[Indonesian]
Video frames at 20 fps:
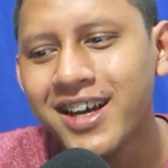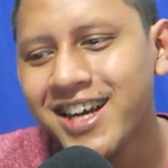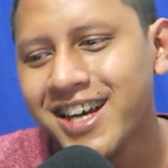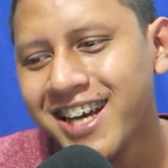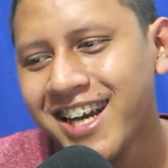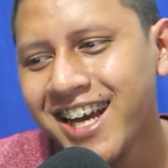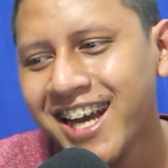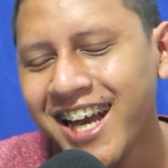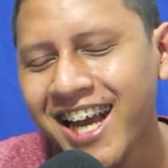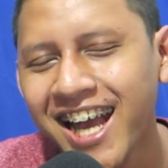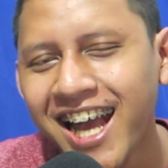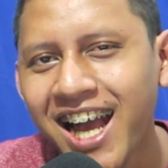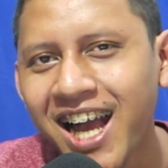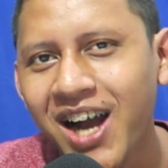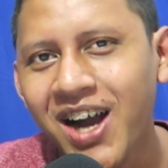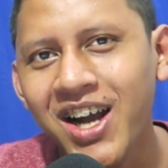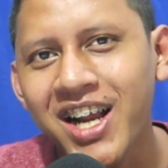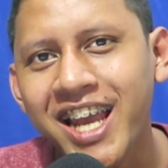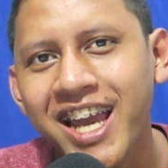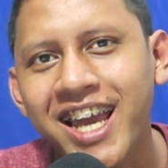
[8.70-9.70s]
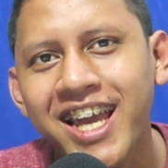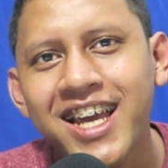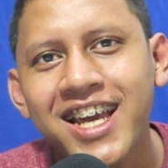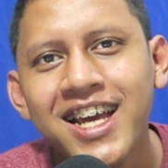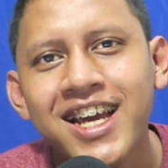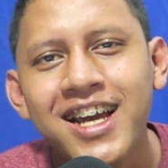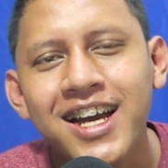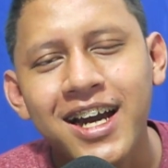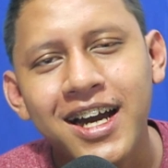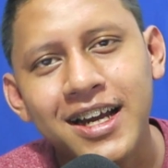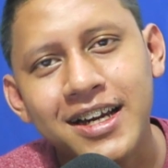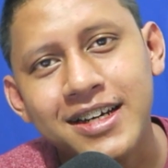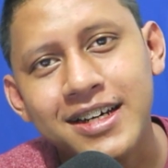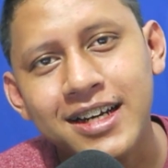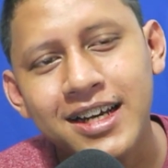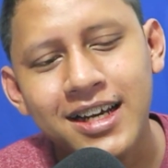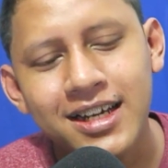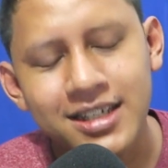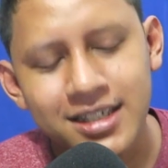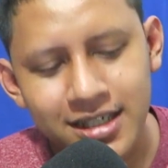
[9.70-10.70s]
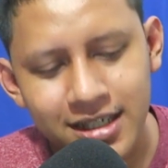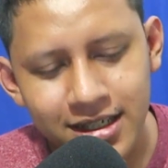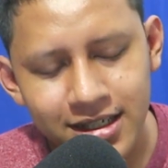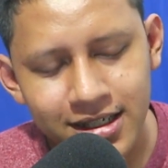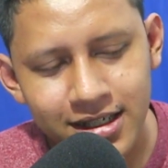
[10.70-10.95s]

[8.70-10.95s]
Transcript: oke, okay, karena uh,